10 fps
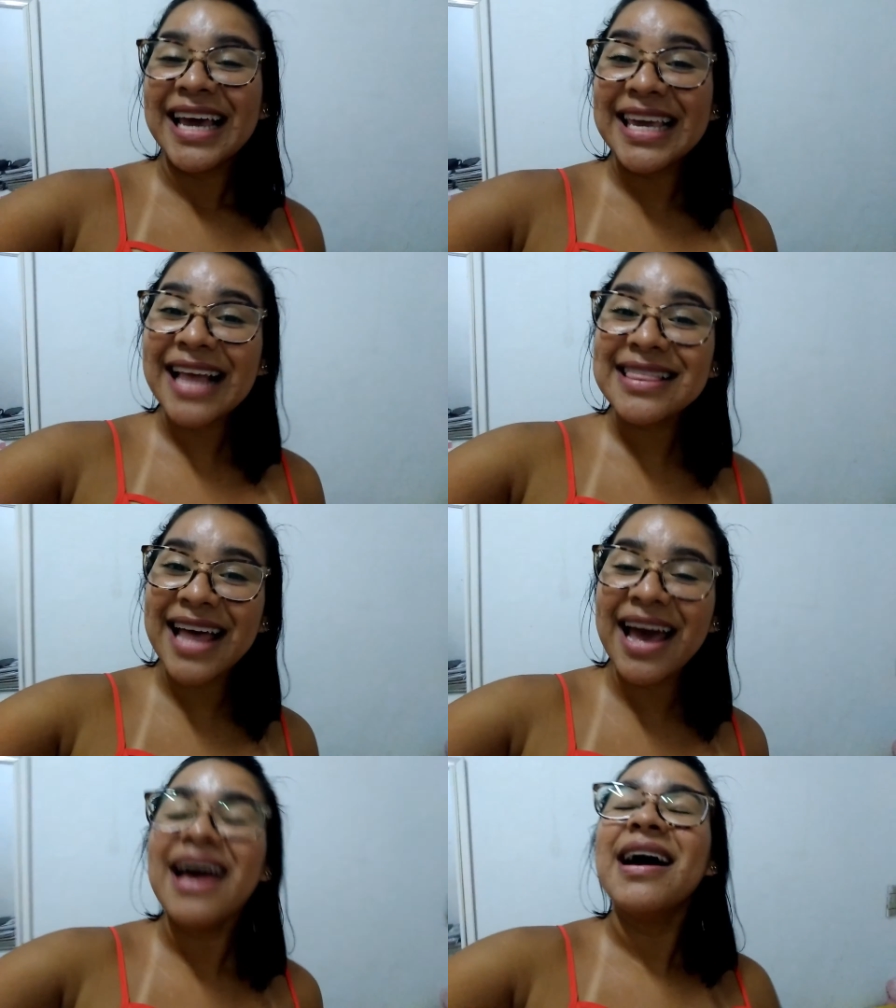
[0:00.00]
E
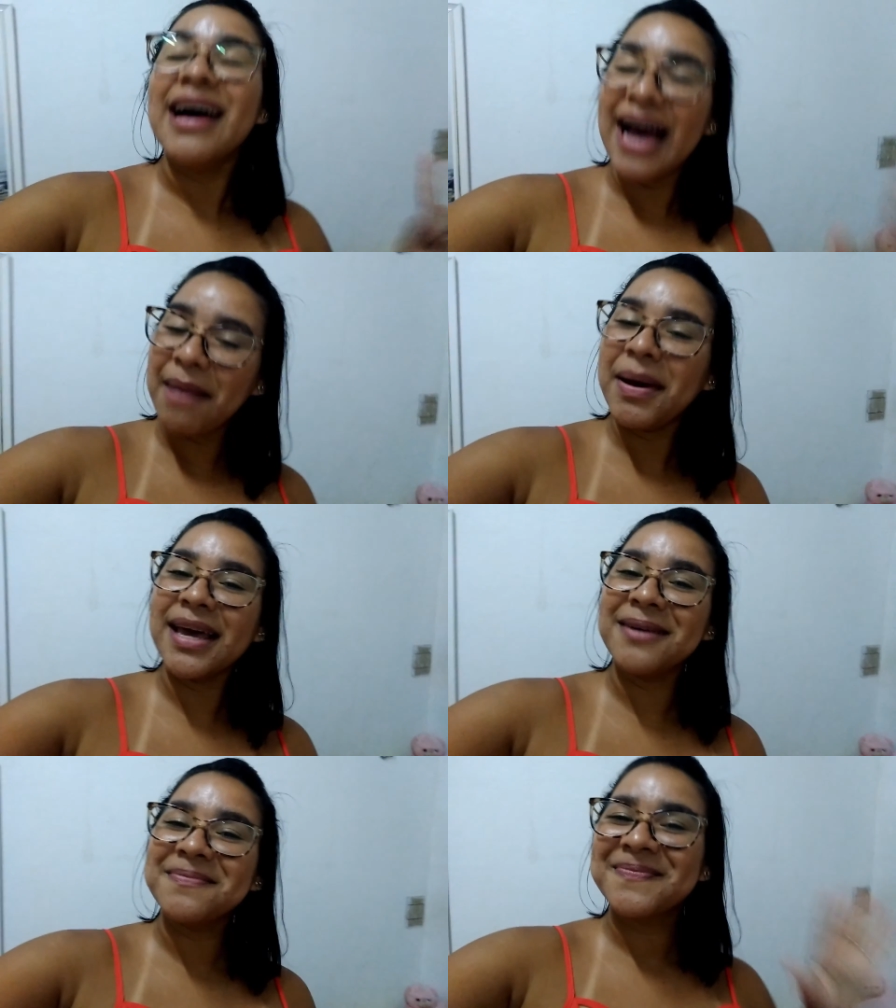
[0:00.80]
até
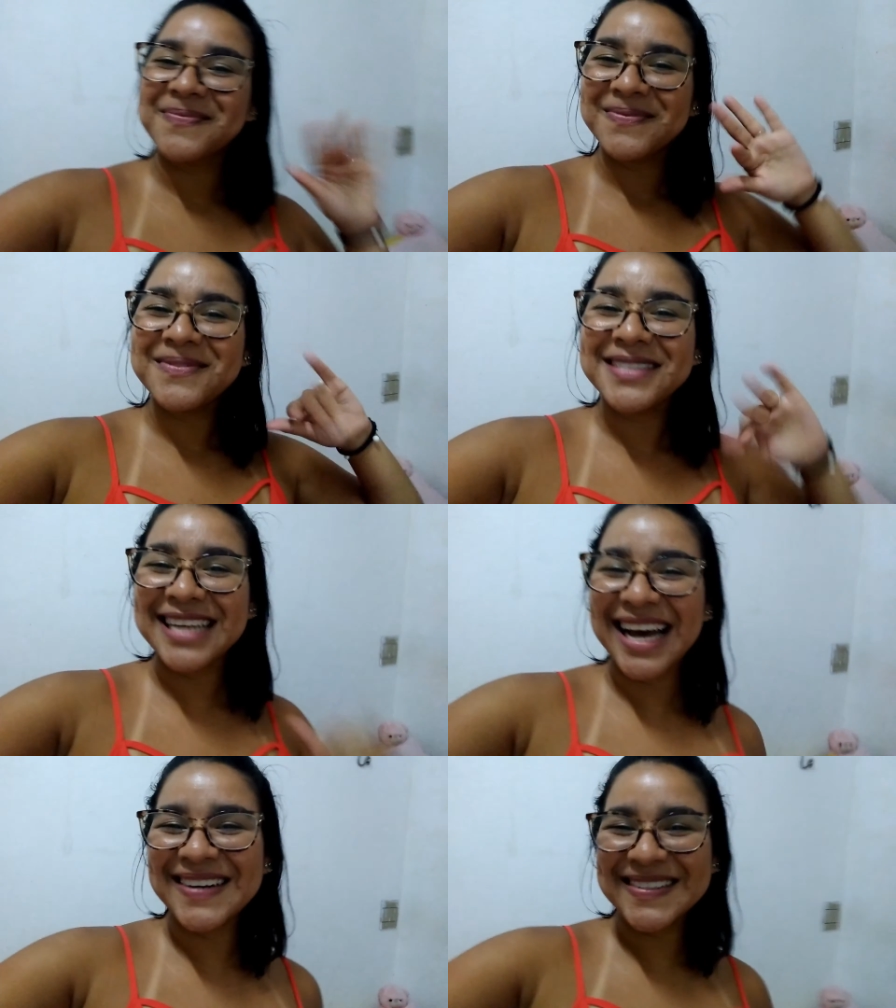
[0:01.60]
amanhã.
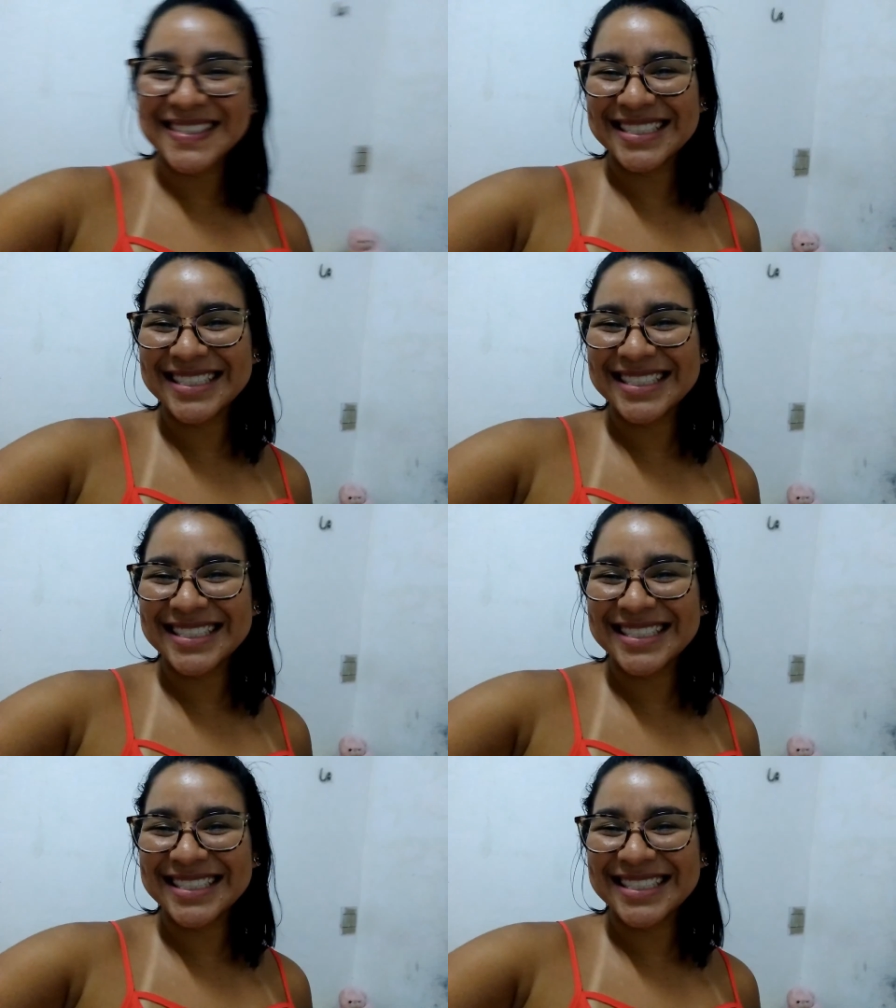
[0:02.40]
Tchau!